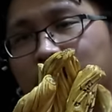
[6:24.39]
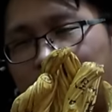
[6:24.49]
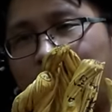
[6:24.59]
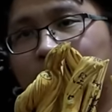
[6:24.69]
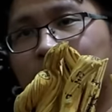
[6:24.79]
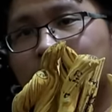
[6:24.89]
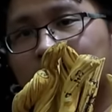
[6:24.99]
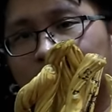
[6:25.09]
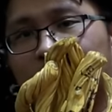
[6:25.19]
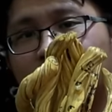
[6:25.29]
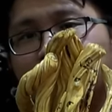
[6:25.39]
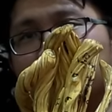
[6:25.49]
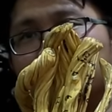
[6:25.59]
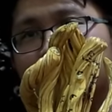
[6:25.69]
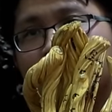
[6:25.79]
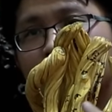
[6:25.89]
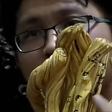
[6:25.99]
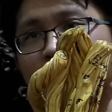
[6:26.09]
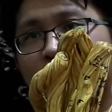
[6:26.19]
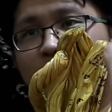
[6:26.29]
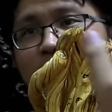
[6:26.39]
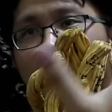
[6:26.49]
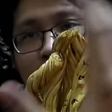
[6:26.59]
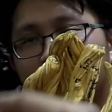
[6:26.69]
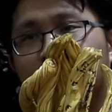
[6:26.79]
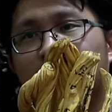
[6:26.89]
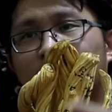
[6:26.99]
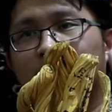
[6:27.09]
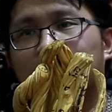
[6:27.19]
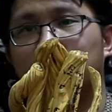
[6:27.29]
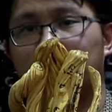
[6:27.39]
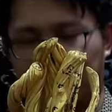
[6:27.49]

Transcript: ลักษณะเถาวันเนี่ยจะมีความบิดแต่บิดห่างมาก